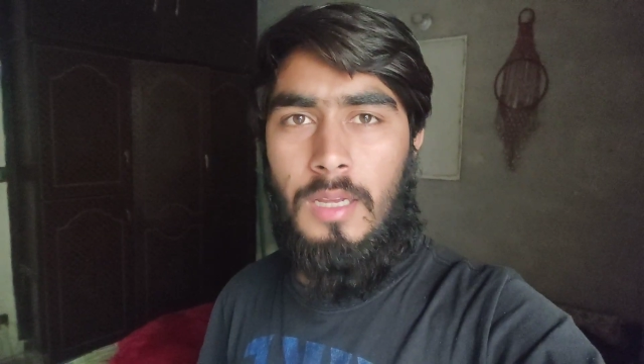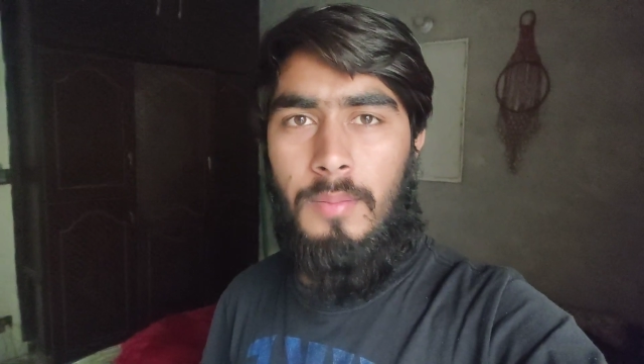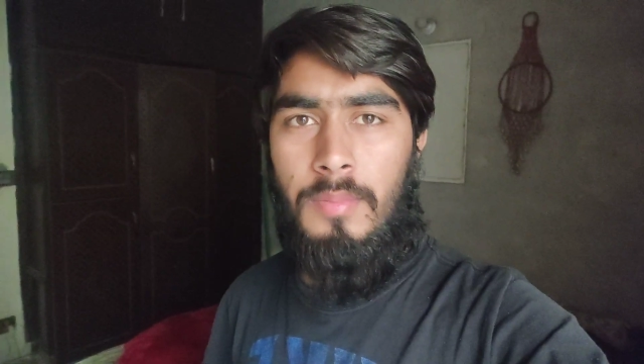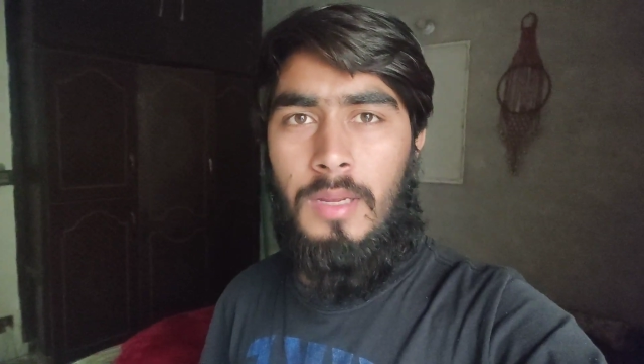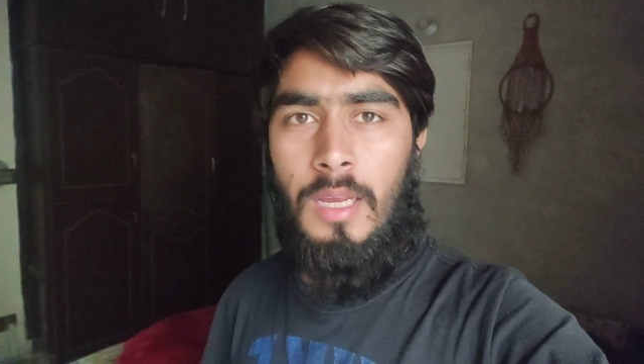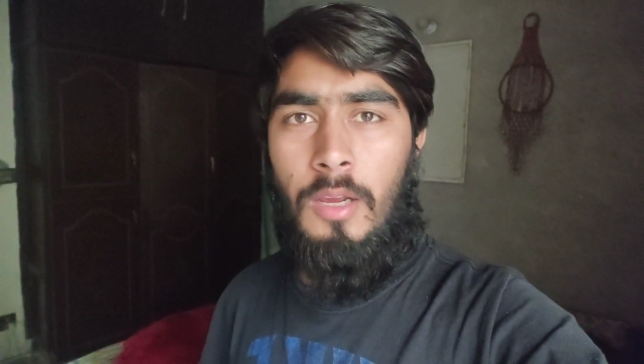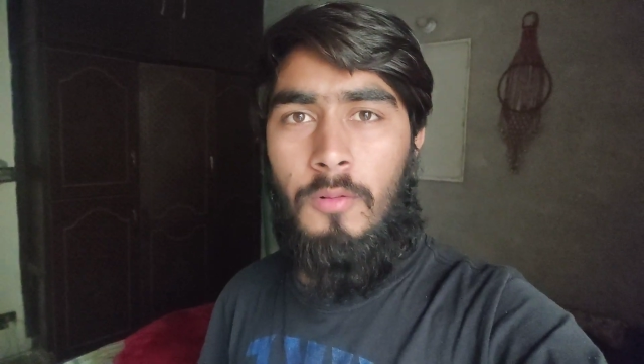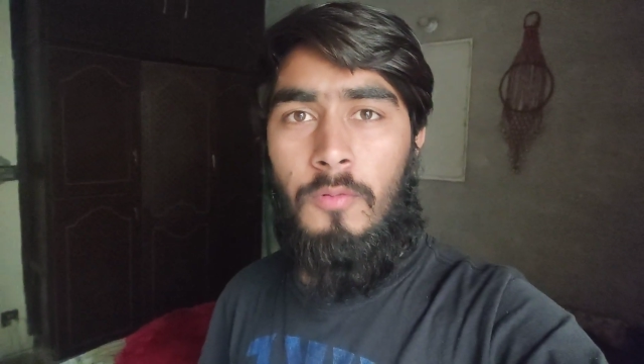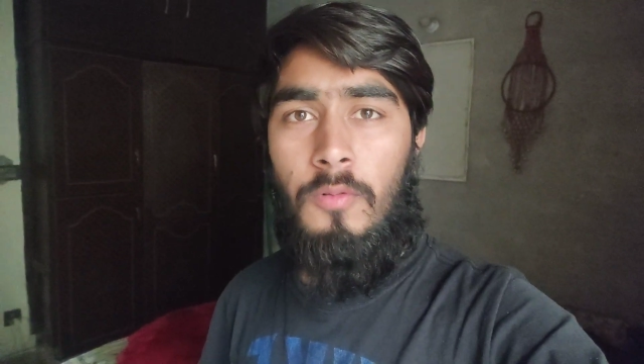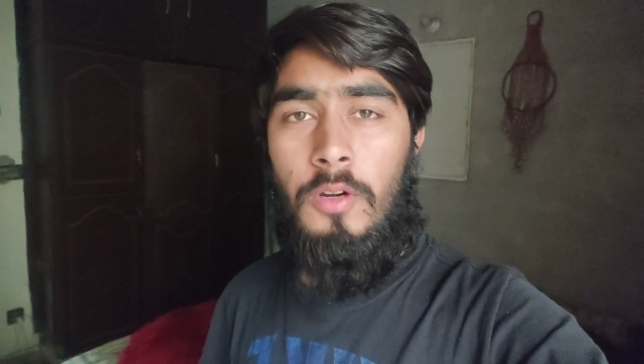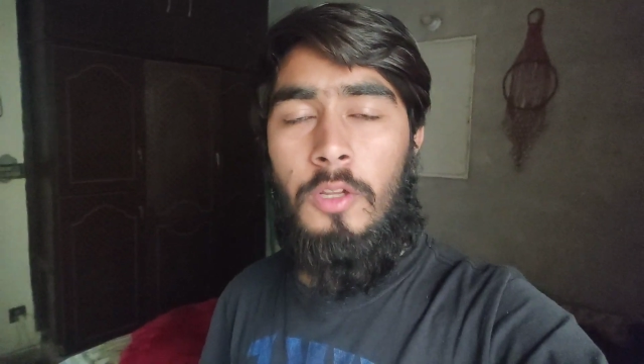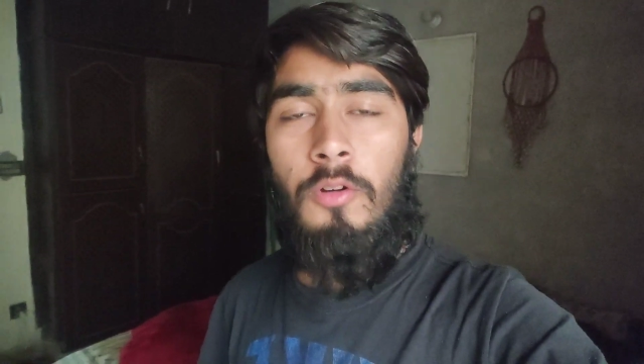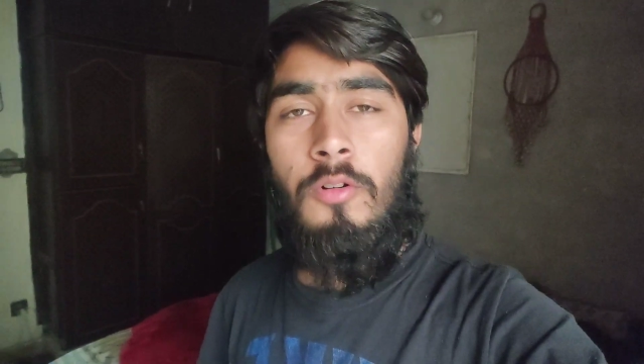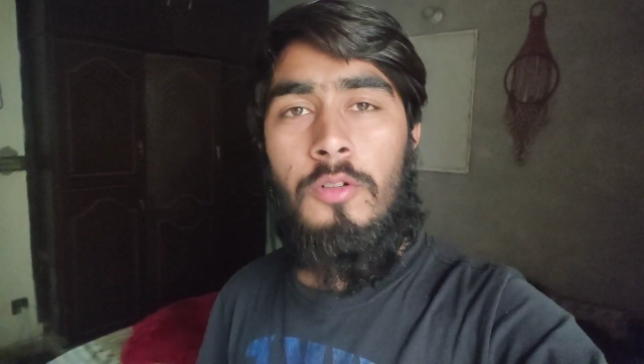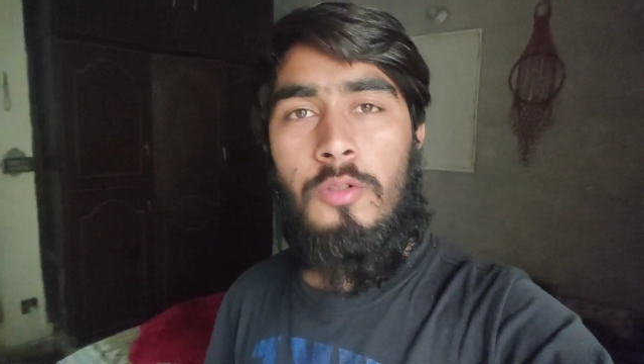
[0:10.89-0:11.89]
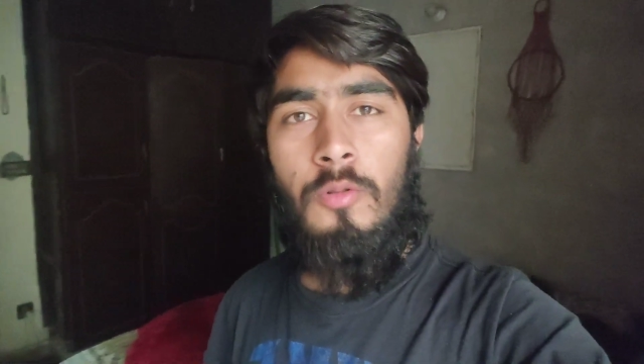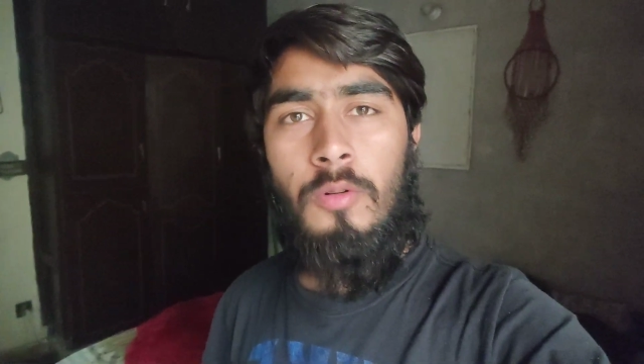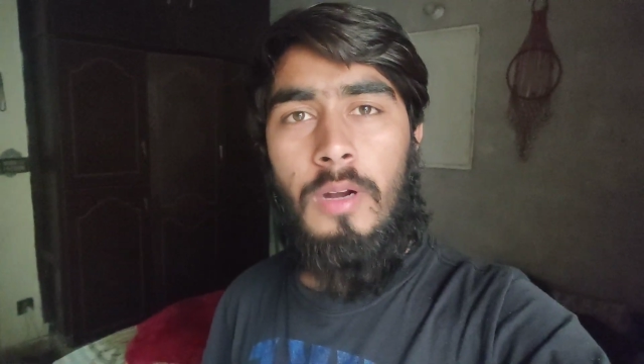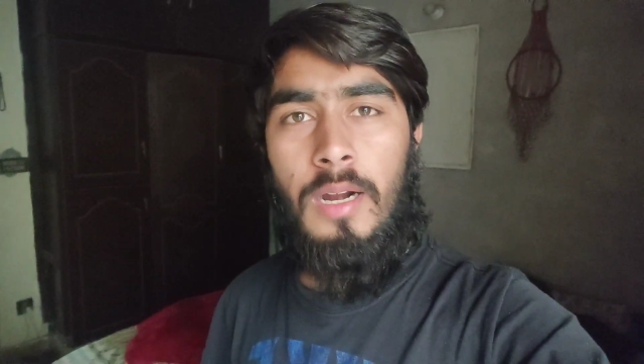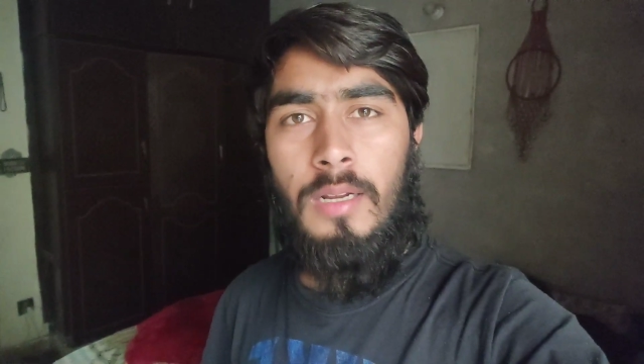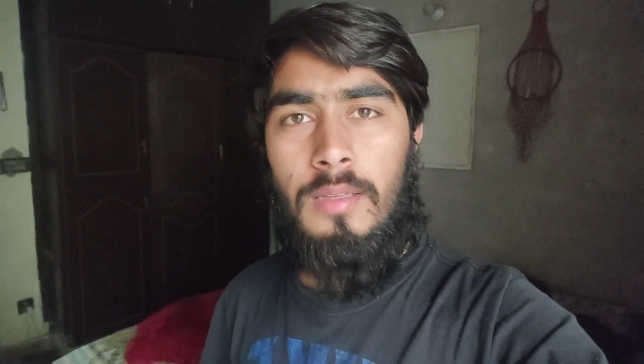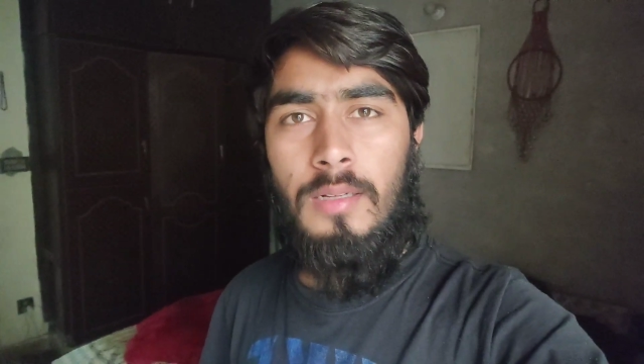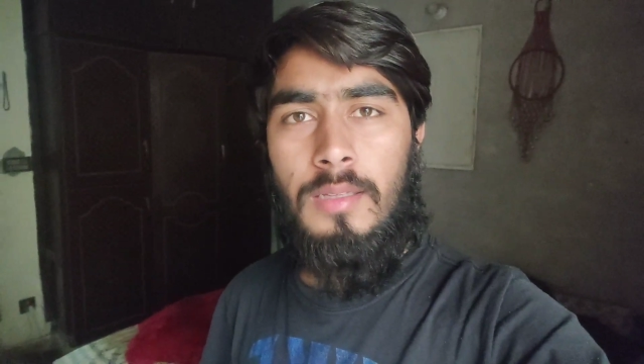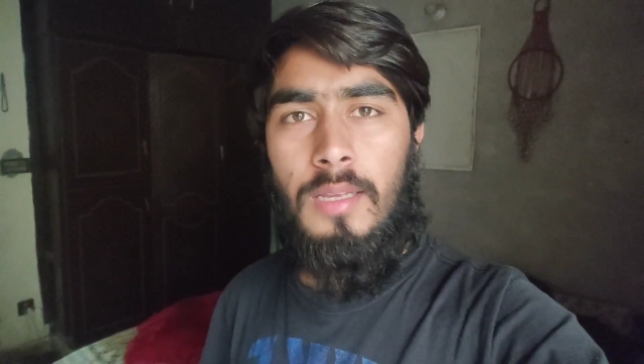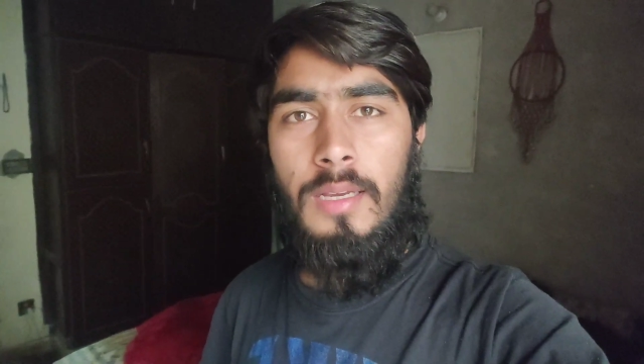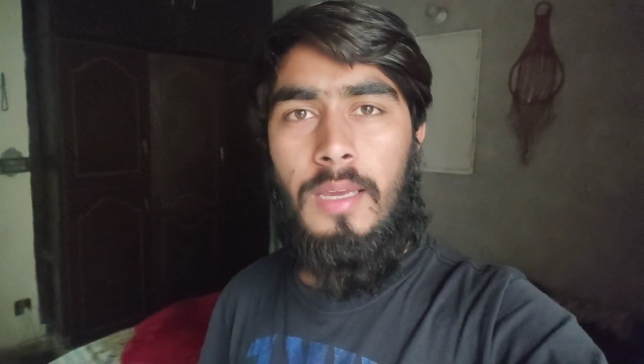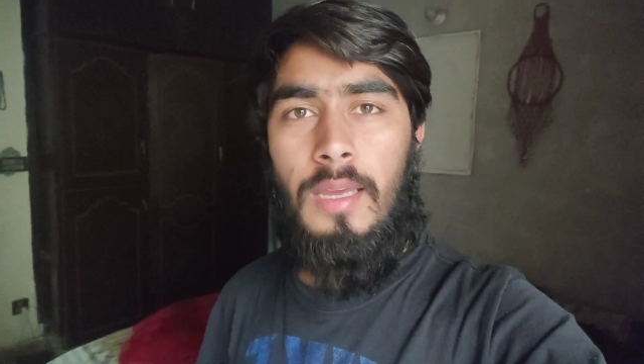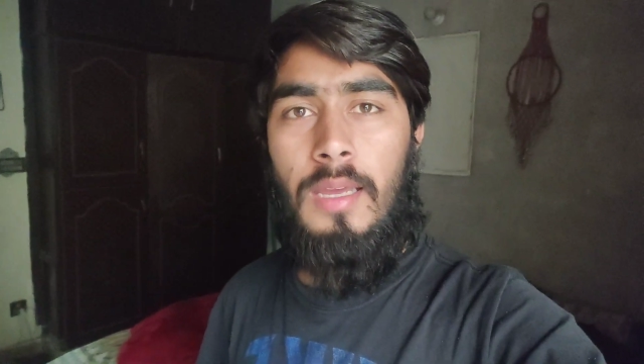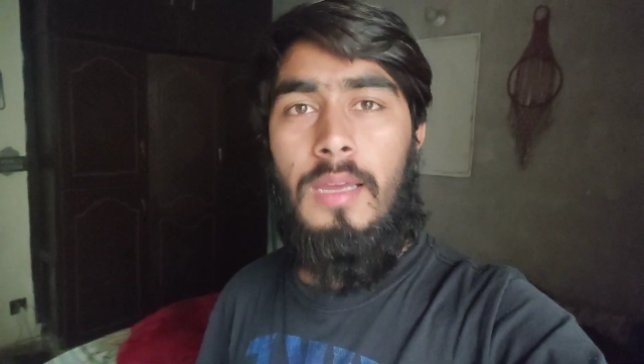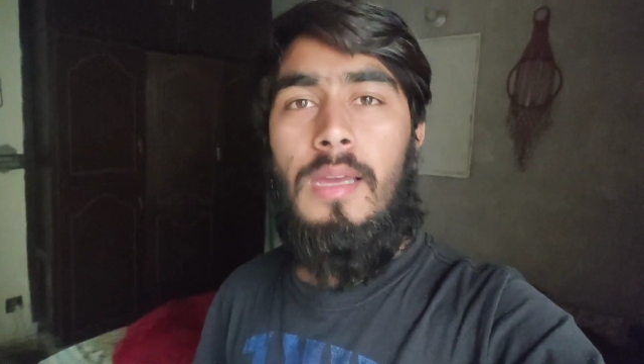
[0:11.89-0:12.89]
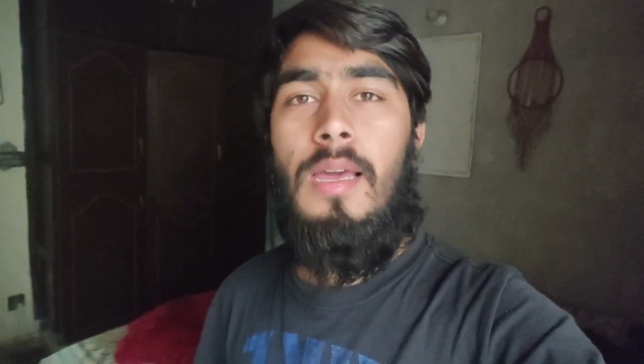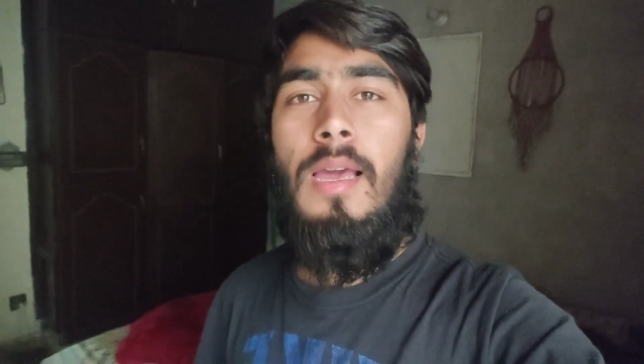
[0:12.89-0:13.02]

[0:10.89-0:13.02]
सामने आया हूँ वीडियो को ज़रूर एंड तक देखें